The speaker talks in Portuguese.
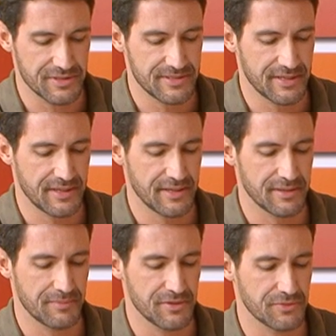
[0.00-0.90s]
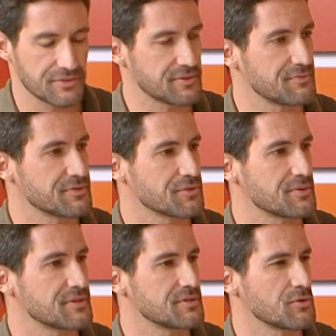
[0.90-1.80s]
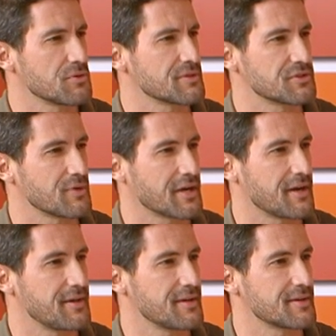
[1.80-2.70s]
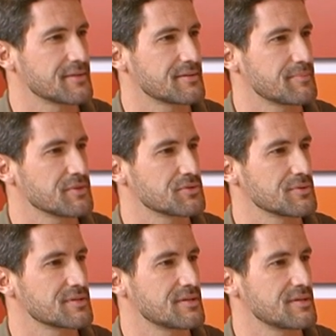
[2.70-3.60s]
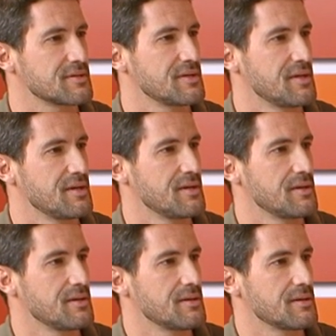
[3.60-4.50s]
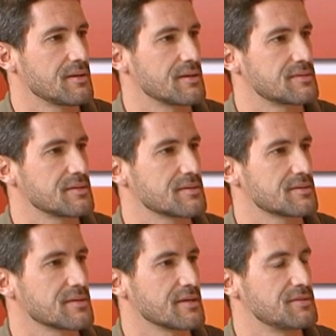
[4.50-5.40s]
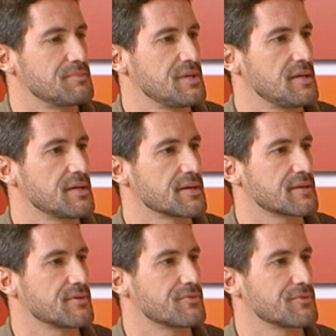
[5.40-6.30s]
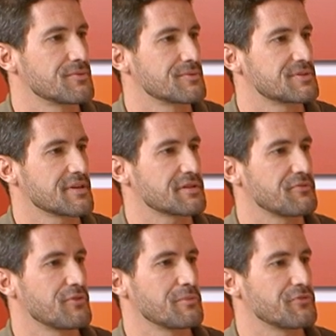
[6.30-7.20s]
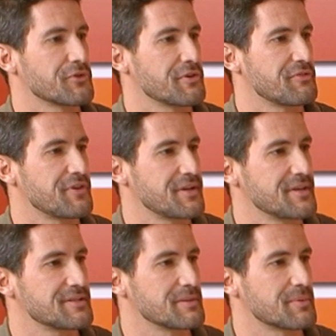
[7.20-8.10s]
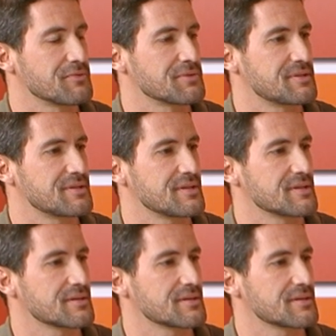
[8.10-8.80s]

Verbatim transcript: cena, amigos que você conheceu ao longo da sua carreira, pessoas que assim que você admira, que de certa forma foram referência para você?